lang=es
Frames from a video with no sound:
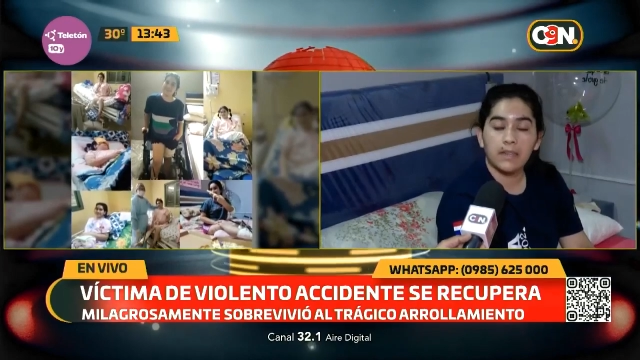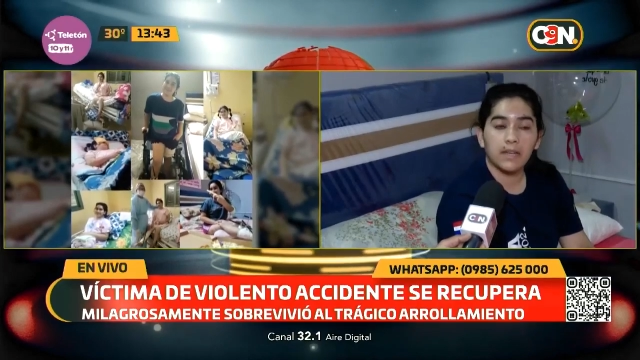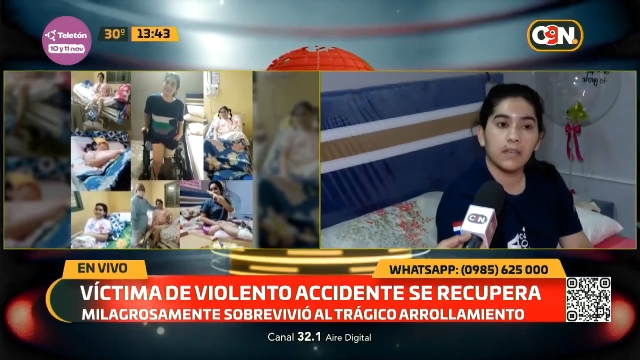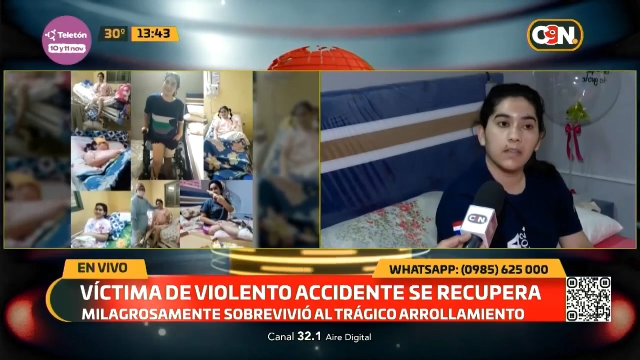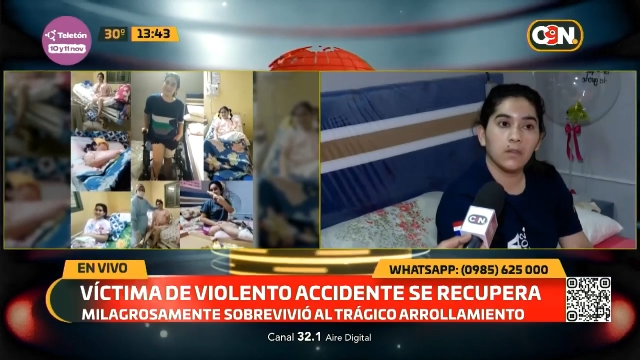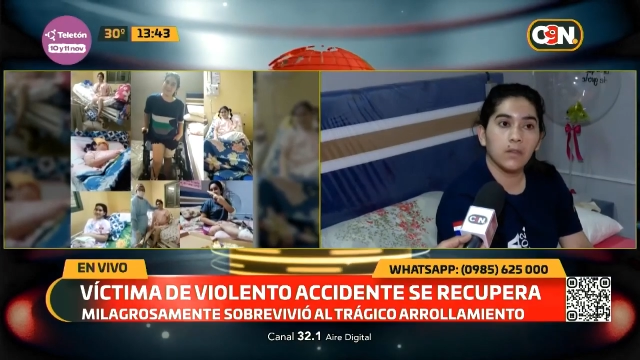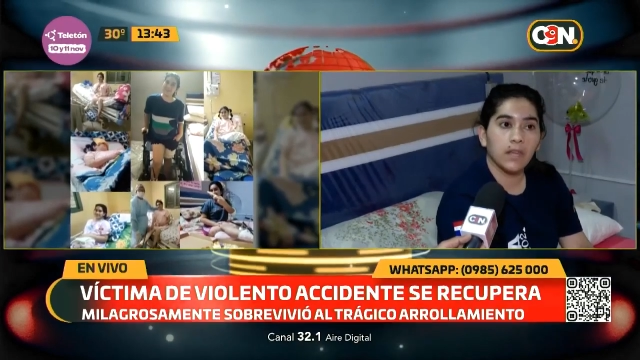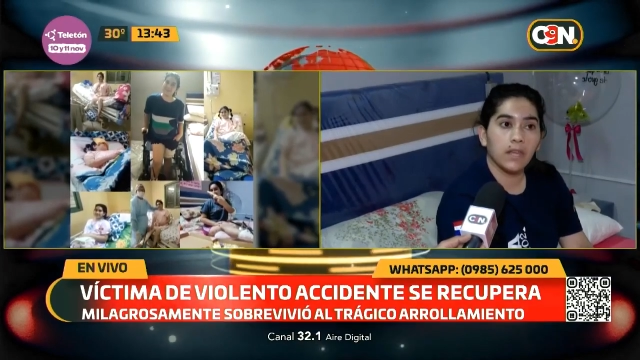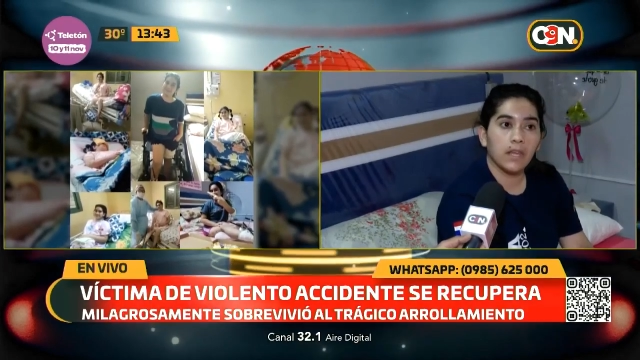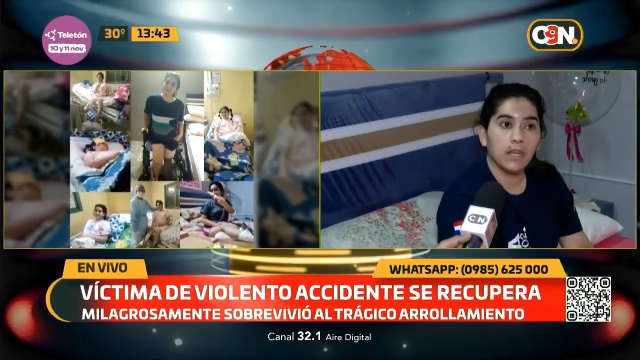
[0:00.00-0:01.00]
tratando
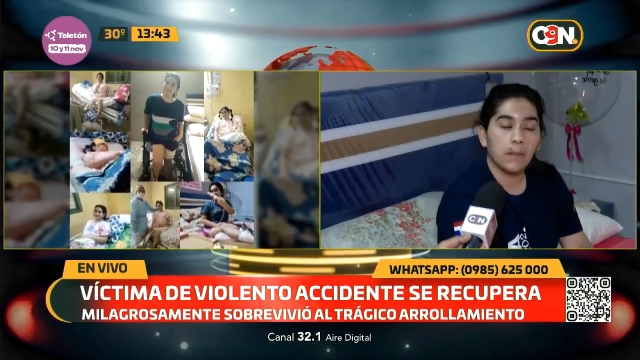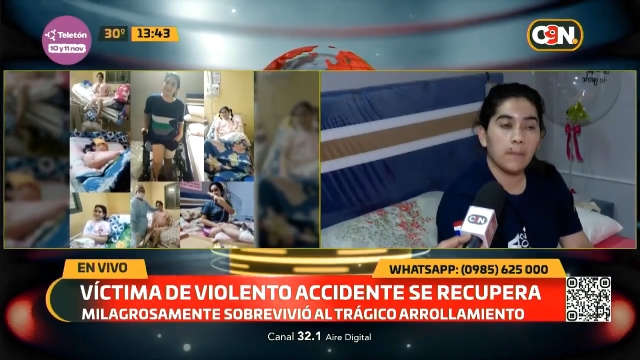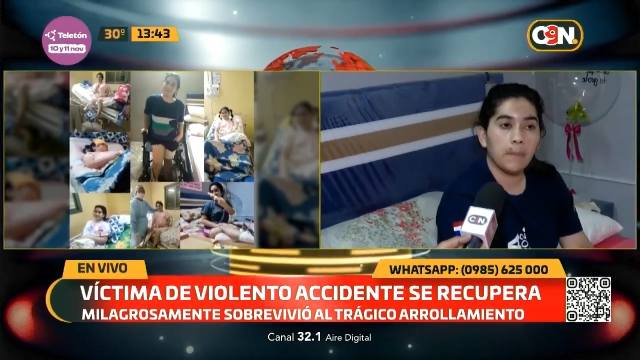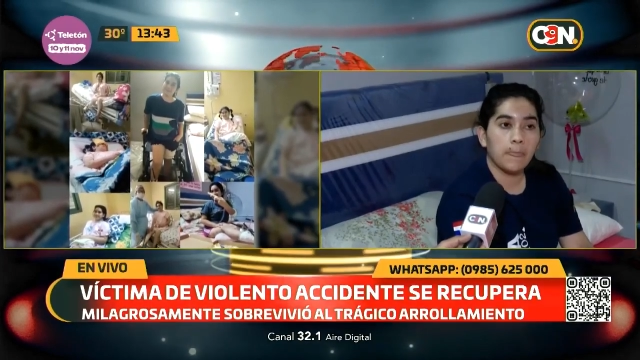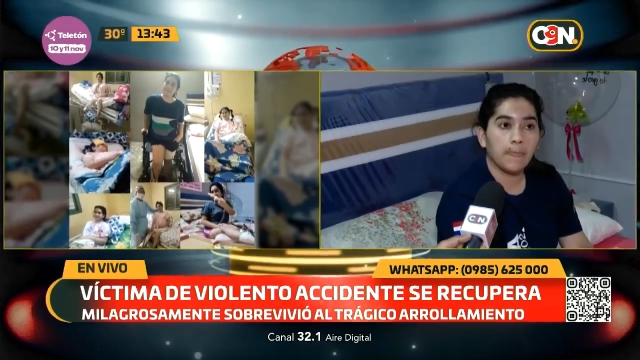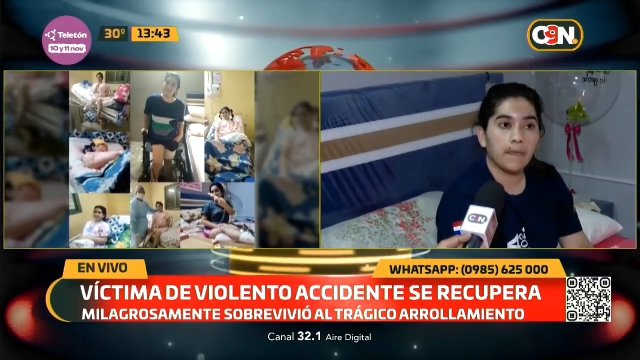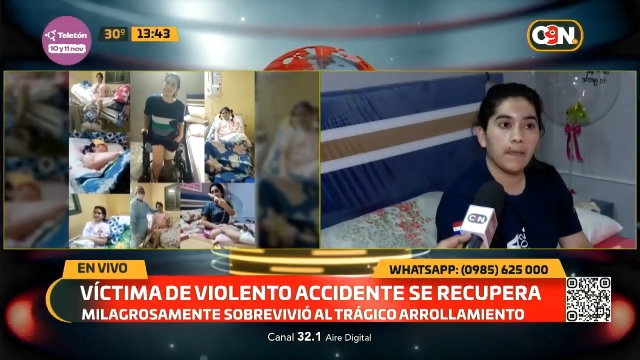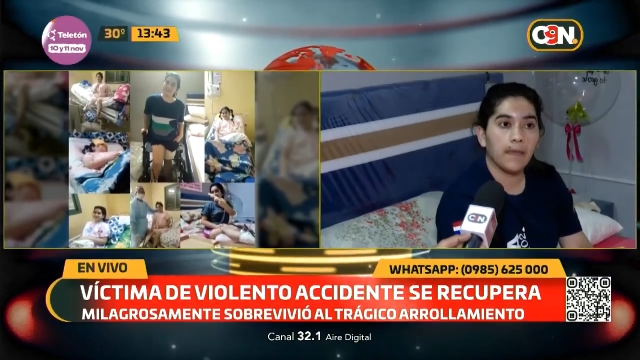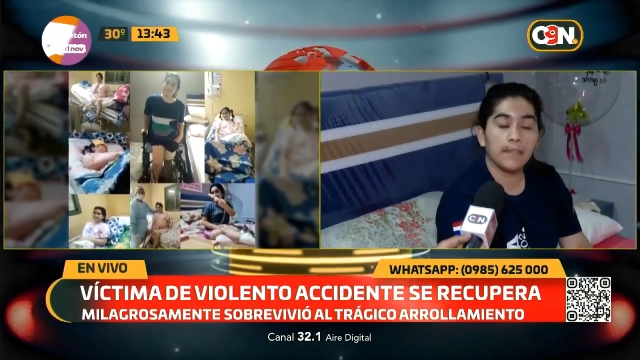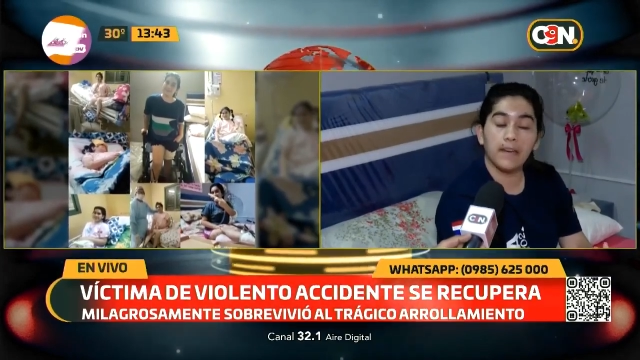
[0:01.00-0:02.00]
de
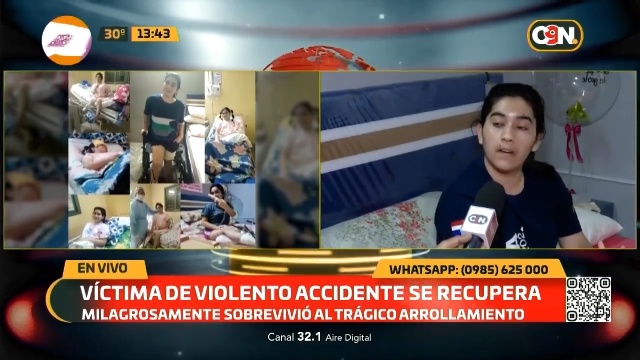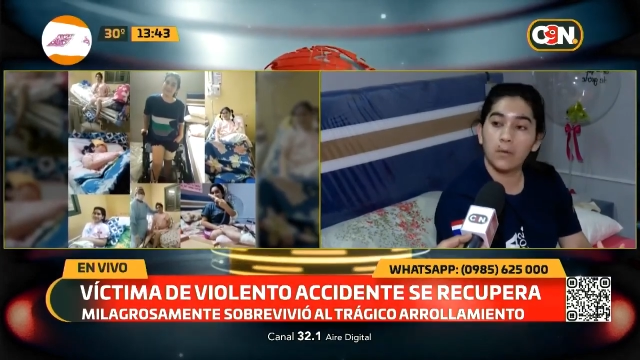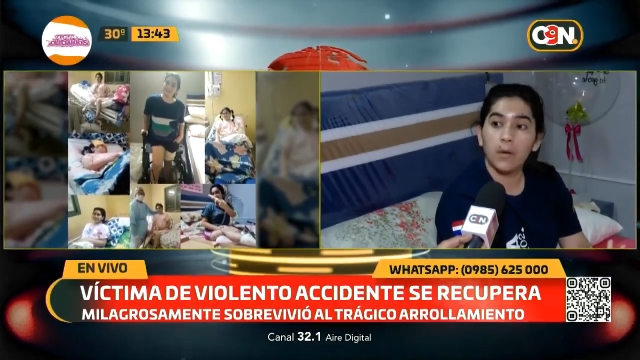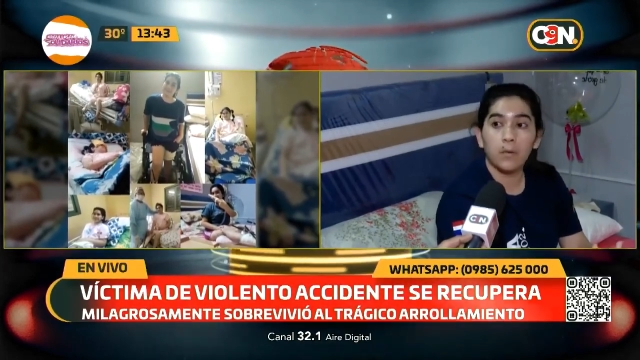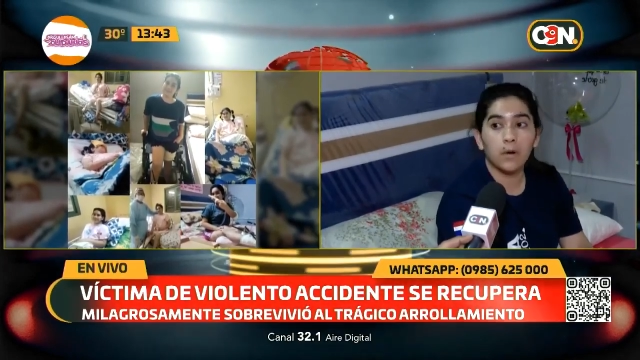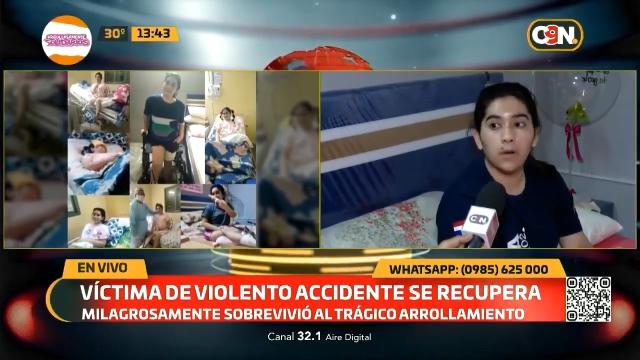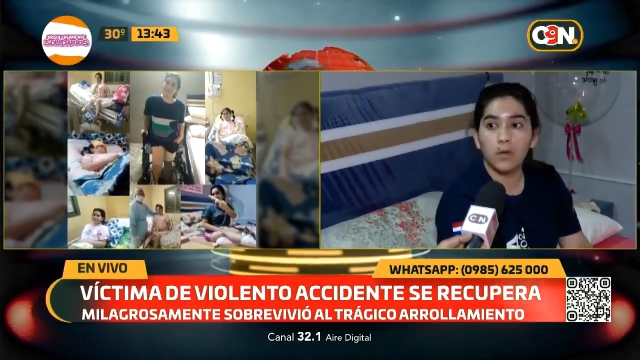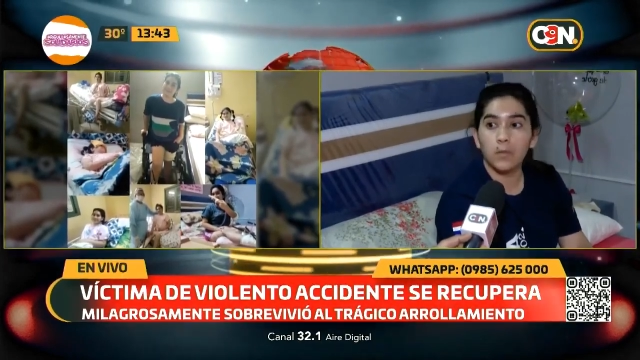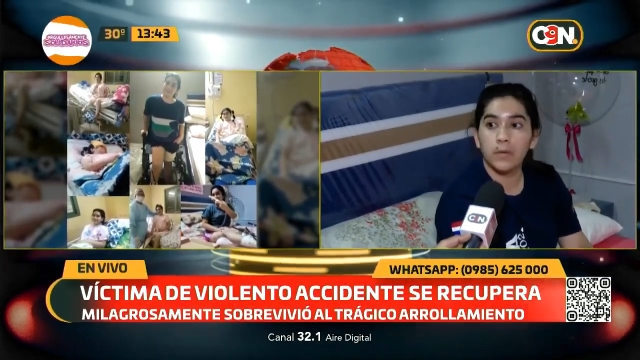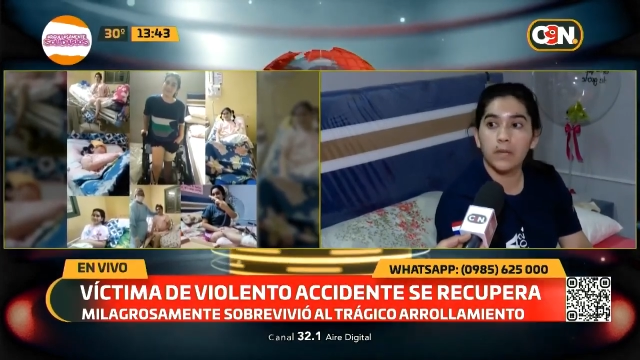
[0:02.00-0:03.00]
eh, llegar a un acuerdo
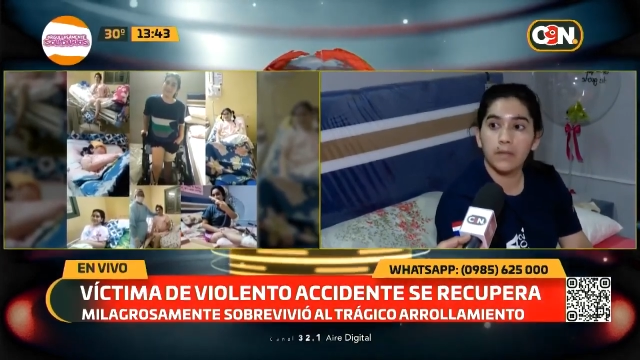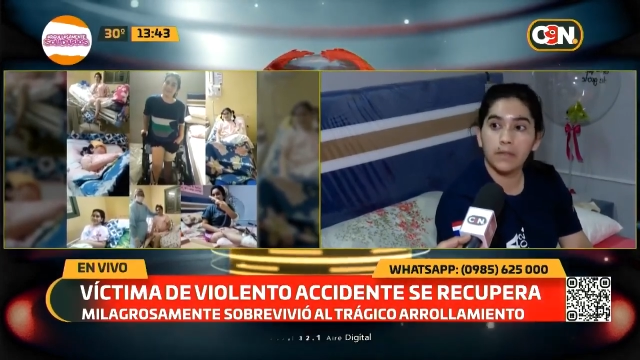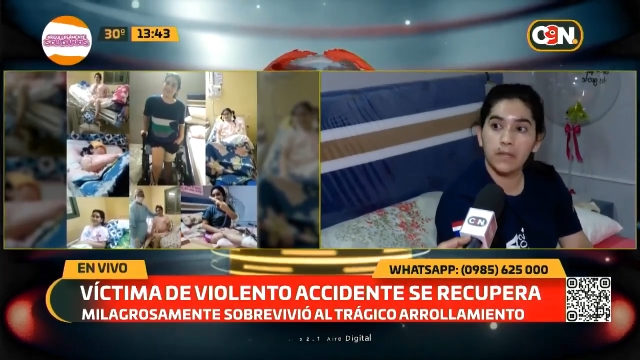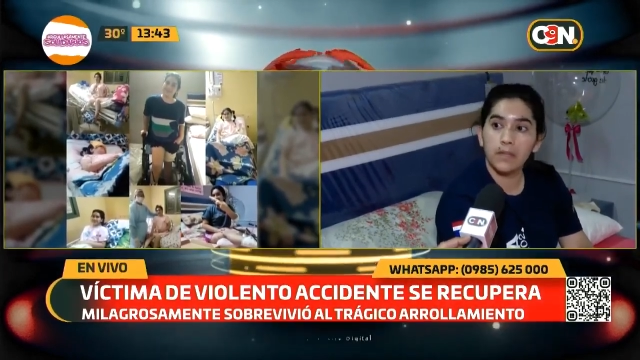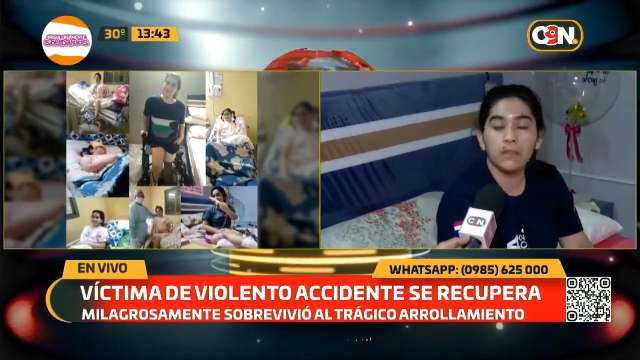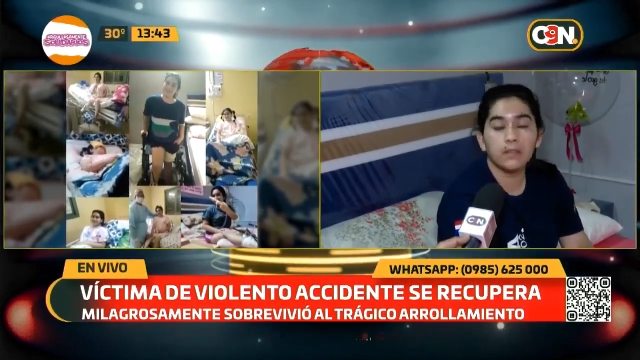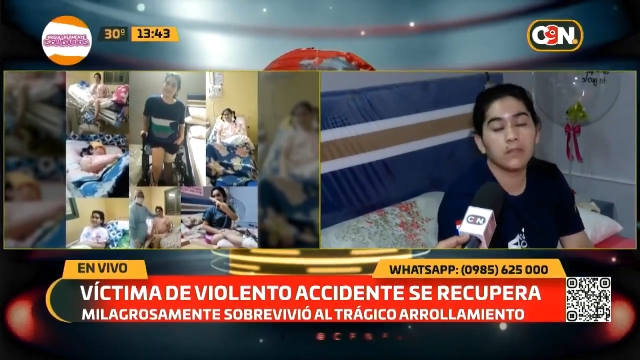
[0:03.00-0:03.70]
económicamente,